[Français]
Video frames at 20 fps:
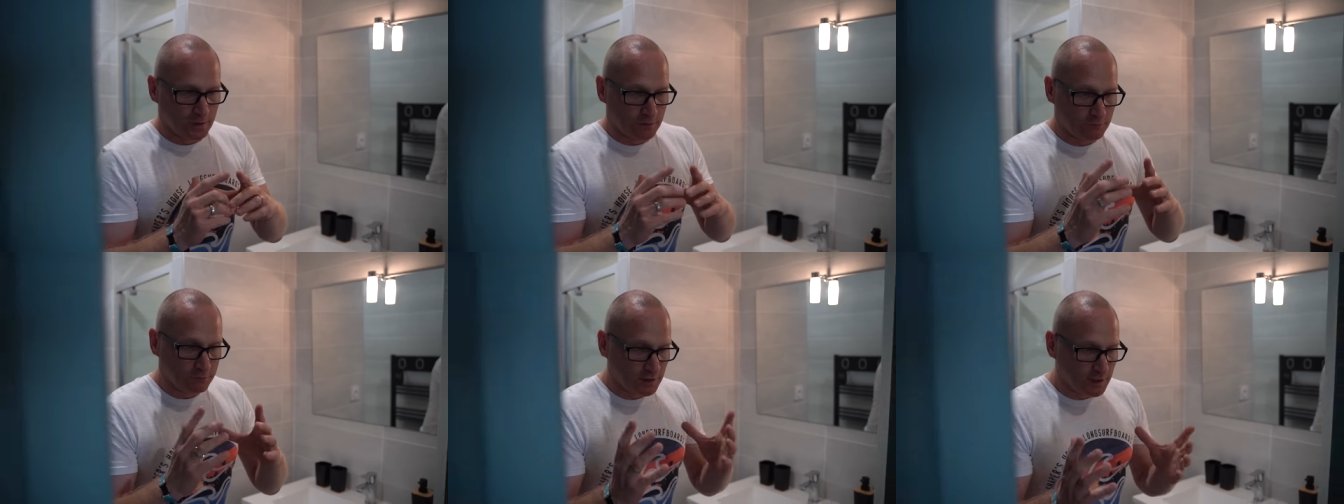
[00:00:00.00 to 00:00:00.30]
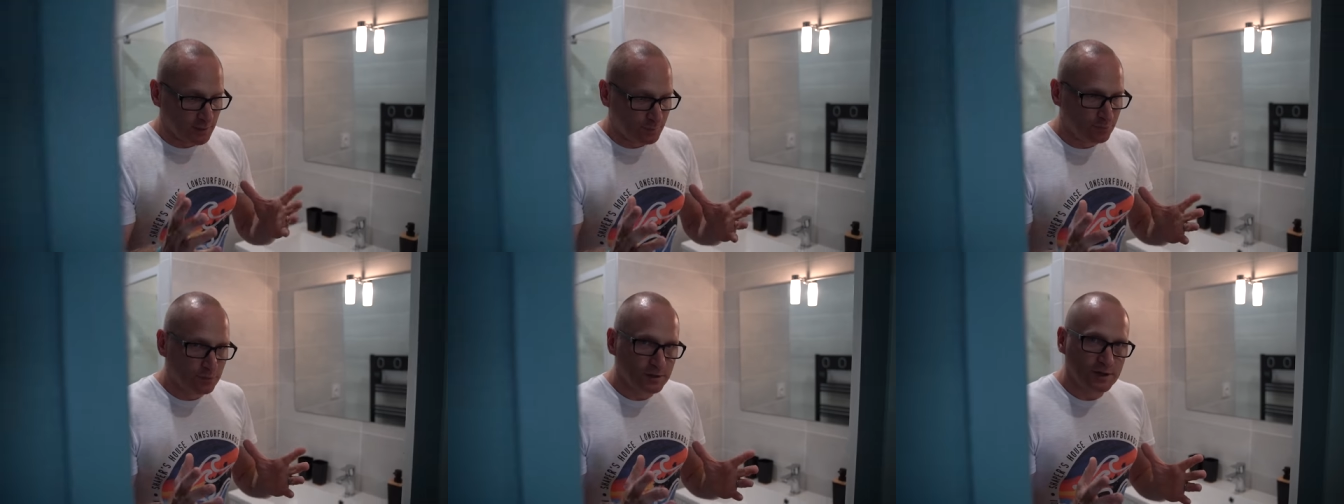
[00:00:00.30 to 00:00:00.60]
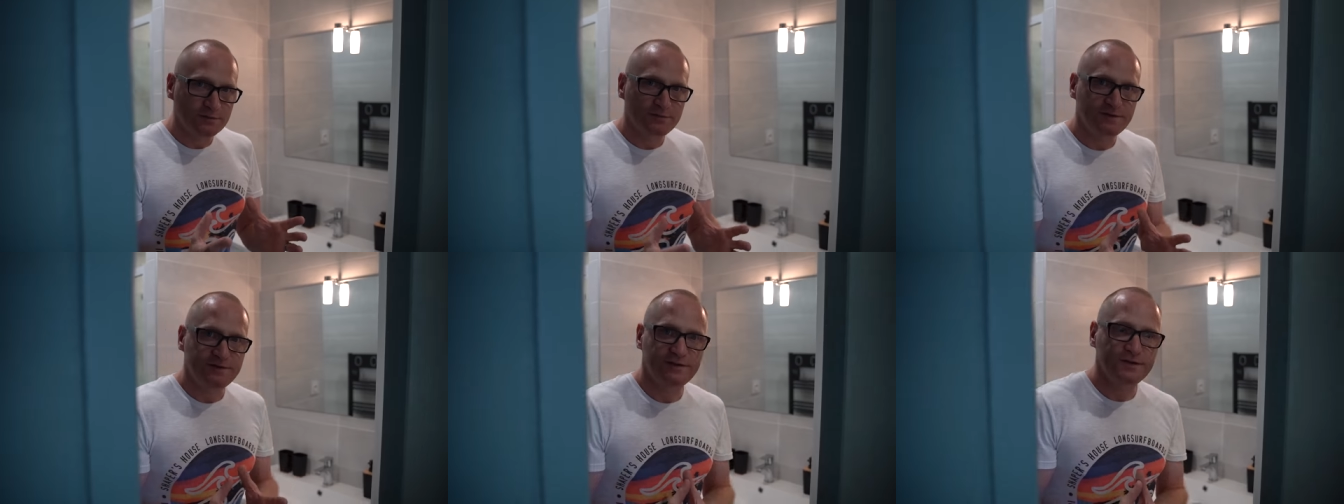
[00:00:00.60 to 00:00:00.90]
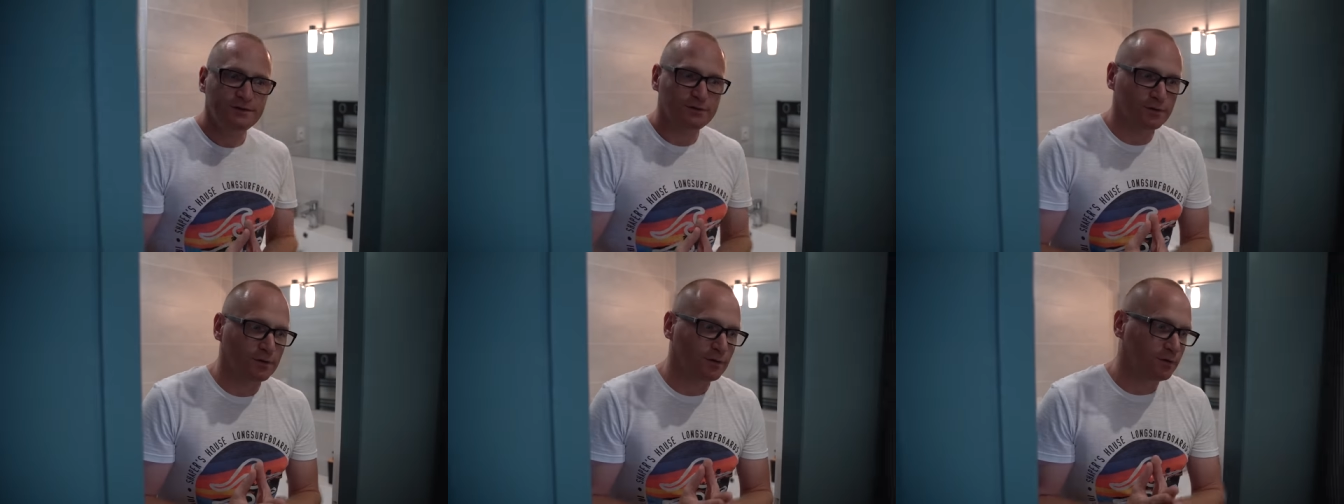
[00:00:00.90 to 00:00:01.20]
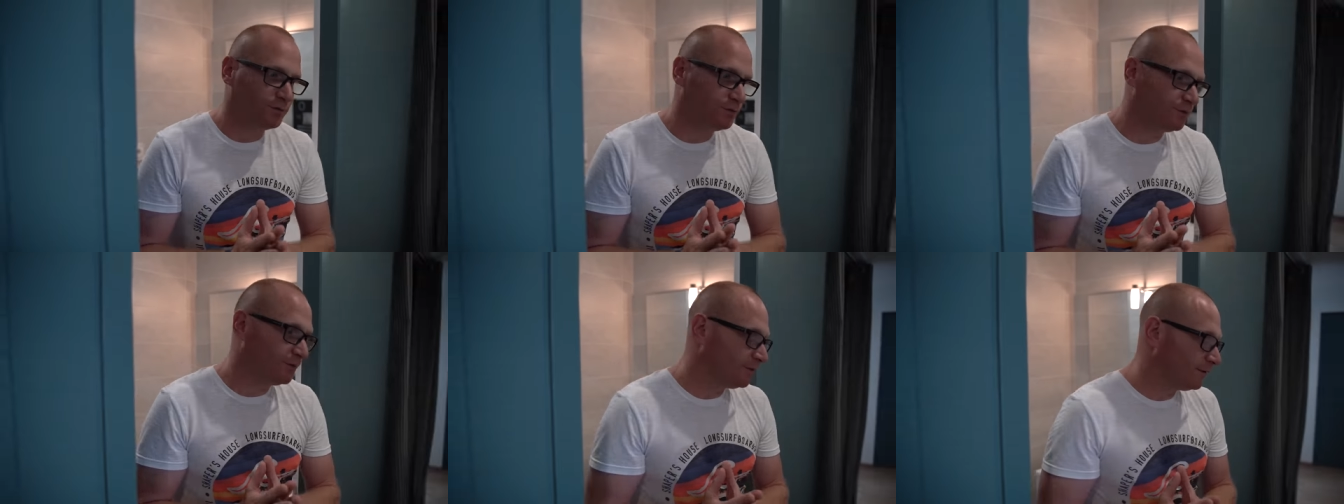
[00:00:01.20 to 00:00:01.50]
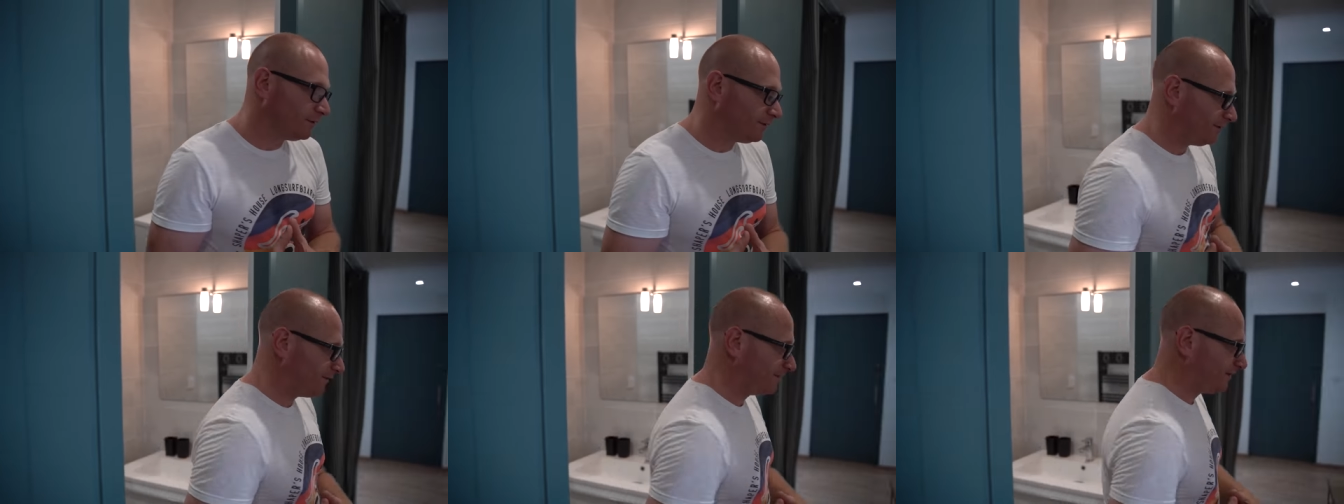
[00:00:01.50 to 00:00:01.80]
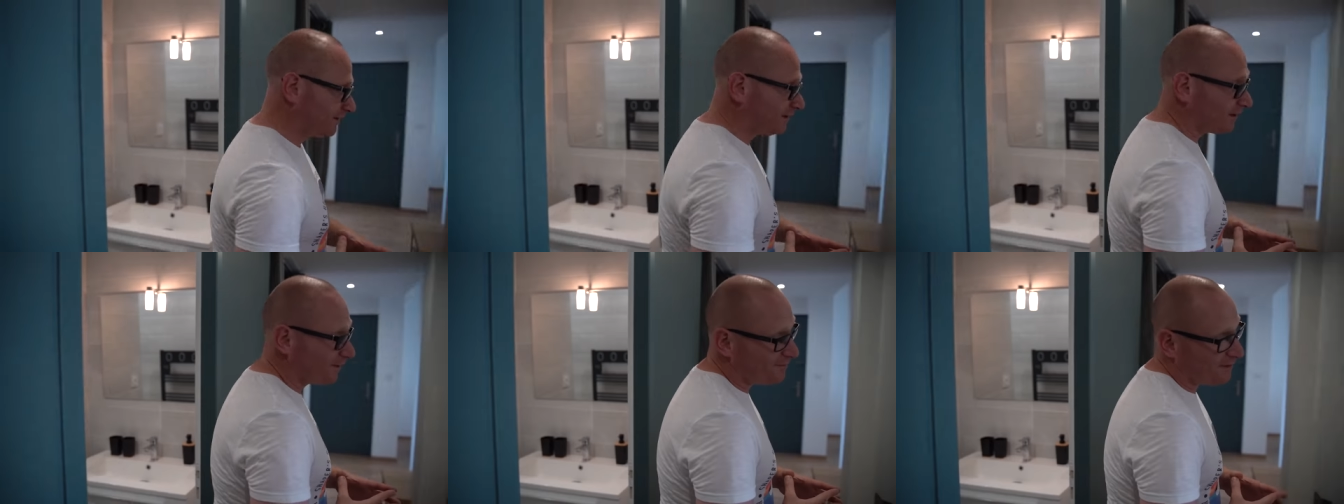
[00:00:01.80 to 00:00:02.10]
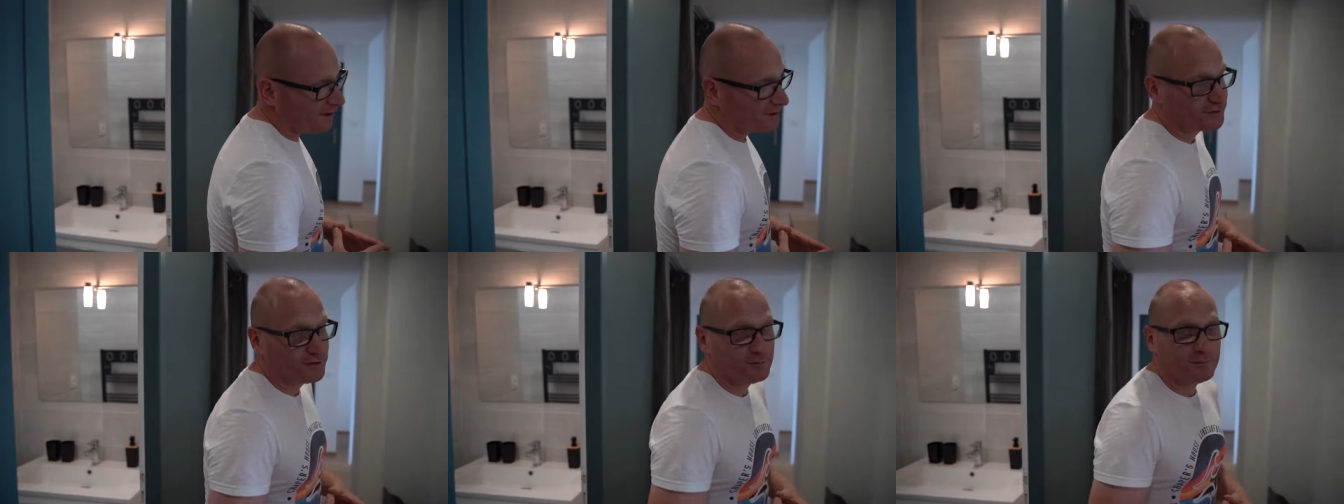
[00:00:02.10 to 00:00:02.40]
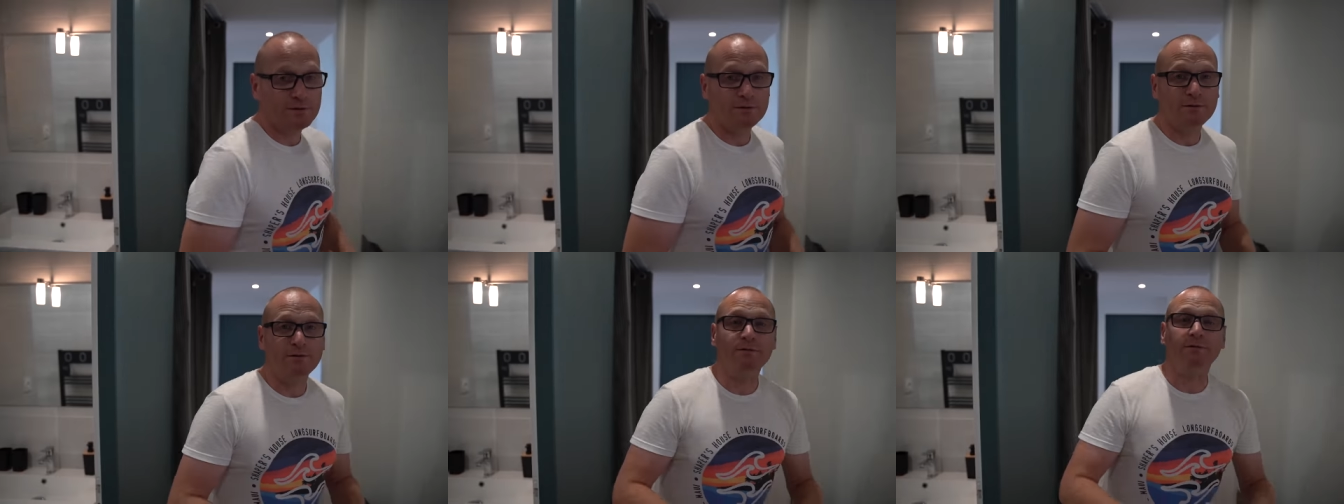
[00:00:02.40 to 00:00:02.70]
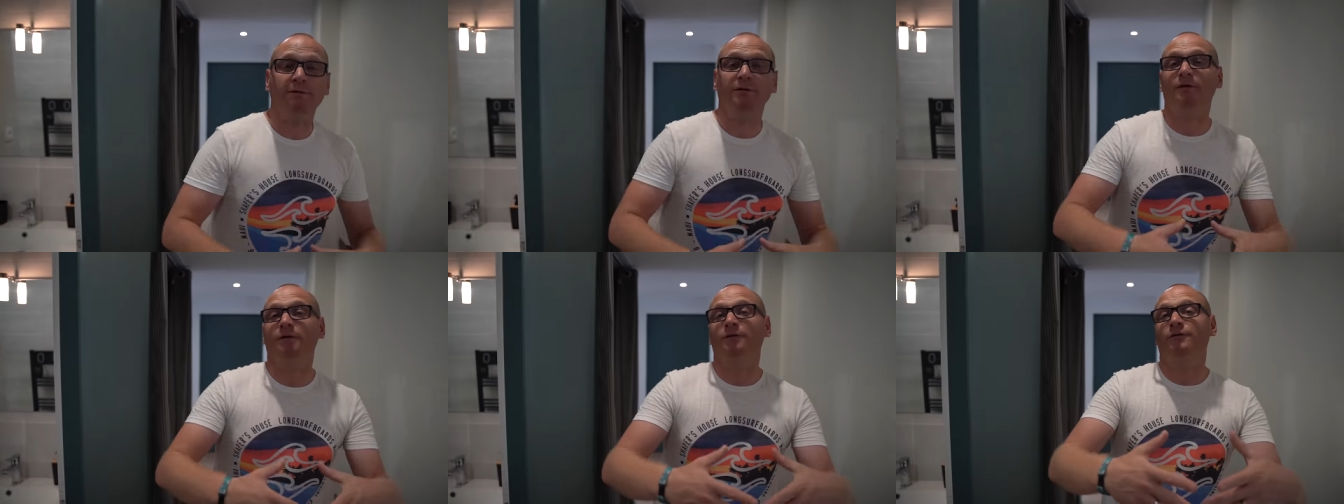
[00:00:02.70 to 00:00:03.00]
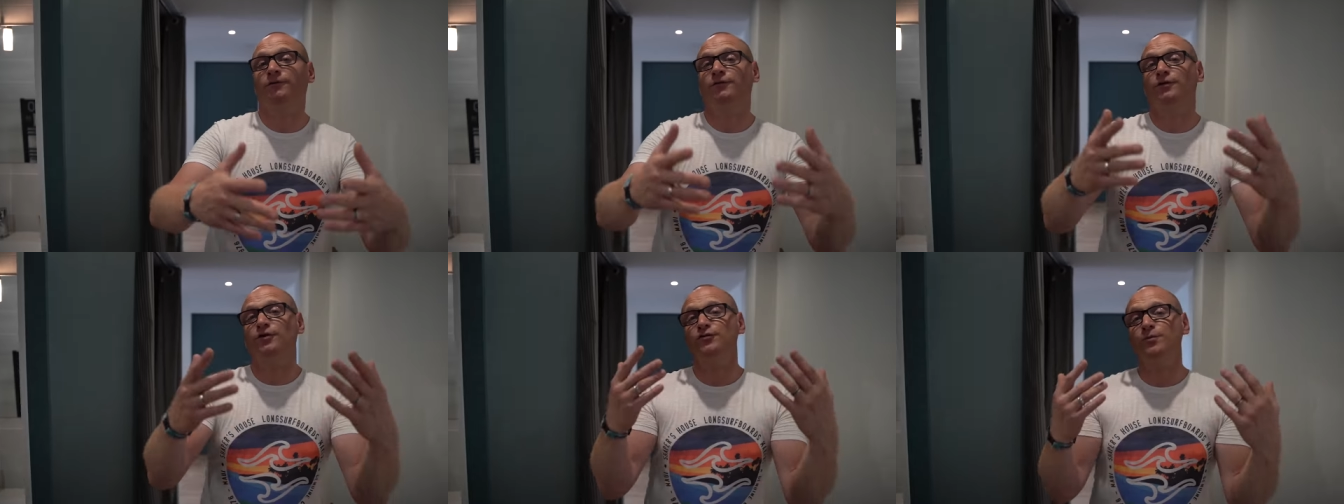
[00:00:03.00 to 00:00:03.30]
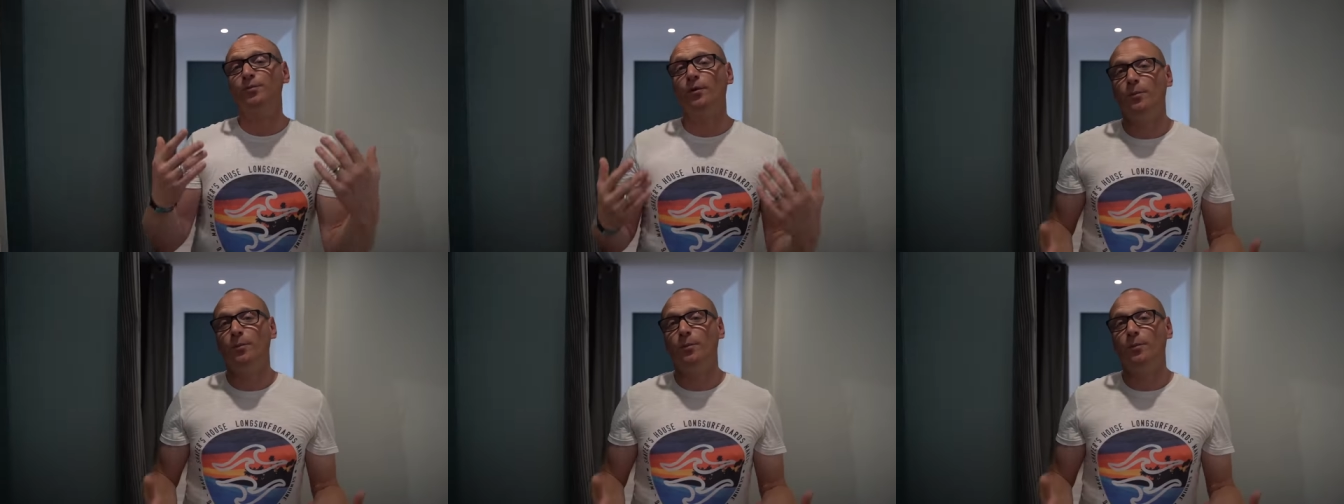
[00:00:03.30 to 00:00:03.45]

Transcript: Voilà pour la visite de cet appartement. Ce que je vous